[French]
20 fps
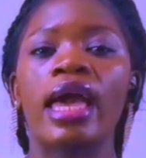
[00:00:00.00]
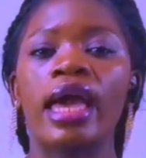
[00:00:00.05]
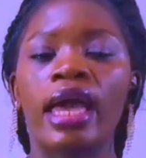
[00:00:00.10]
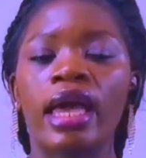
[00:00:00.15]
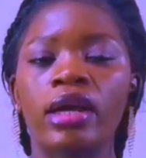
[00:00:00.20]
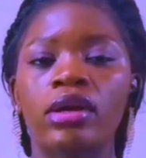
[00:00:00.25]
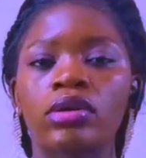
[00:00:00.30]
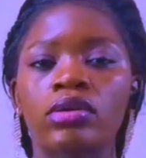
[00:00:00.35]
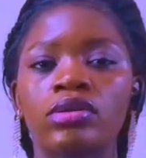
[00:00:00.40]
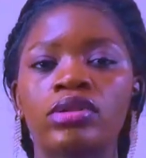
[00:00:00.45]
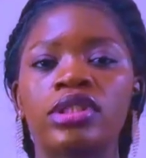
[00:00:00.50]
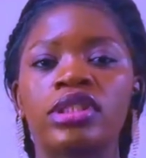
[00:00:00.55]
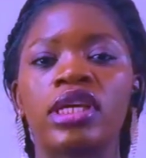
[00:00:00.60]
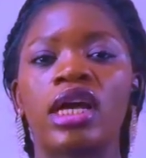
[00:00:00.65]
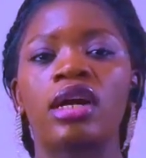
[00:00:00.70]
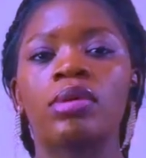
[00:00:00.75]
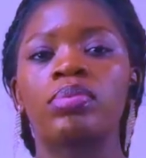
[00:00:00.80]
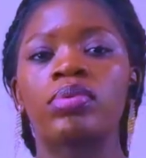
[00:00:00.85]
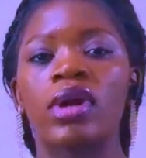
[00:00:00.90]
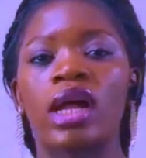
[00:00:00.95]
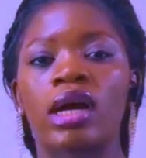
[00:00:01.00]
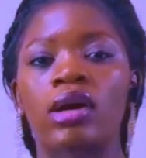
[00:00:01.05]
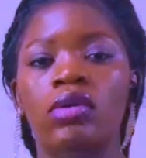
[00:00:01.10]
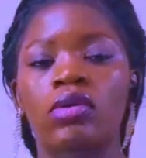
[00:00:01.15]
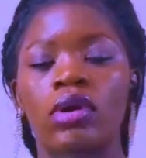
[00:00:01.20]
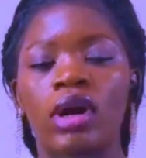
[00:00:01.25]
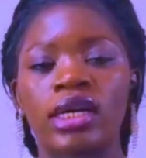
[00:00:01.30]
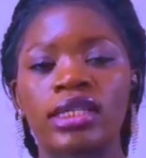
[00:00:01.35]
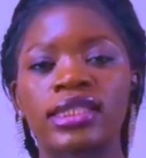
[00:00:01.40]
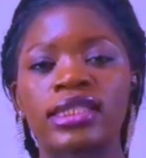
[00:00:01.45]
est crucial pour la
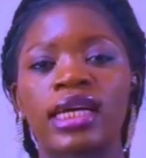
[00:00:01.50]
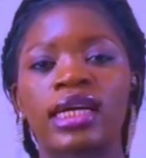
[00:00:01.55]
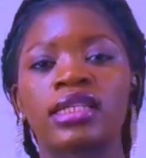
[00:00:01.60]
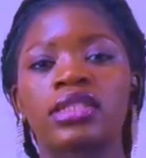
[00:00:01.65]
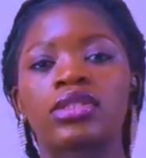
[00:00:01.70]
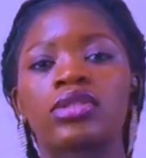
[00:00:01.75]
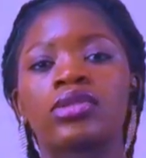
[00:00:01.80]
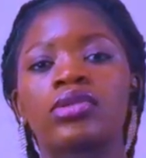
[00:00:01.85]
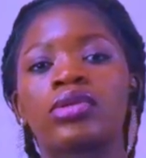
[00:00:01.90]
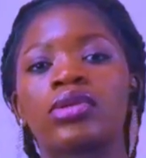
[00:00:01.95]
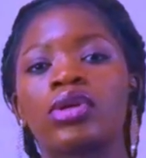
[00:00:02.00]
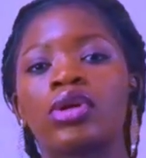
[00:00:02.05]
croissance,